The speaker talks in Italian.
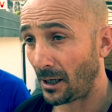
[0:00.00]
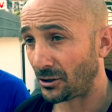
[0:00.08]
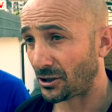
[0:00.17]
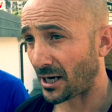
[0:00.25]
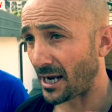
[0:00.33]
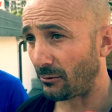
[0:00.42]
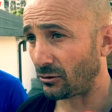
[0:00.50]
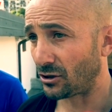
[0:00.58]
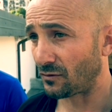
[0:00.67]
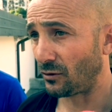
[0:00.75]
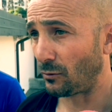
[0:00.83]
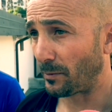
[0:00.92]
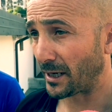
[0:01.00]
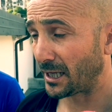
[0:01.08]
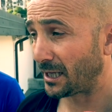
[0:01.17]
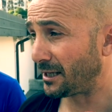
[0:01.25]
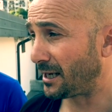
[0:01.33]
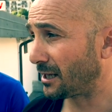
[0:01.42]
cerchiamo di sviluppare
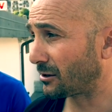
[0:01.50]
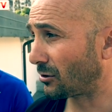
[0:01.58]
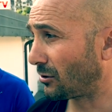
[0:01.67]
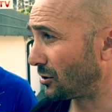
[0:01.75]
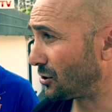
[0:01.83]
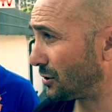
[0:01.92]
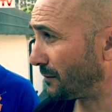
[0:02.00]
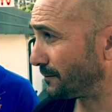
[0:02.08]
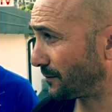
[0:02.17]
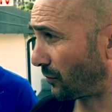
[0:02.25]
da dietro, oggi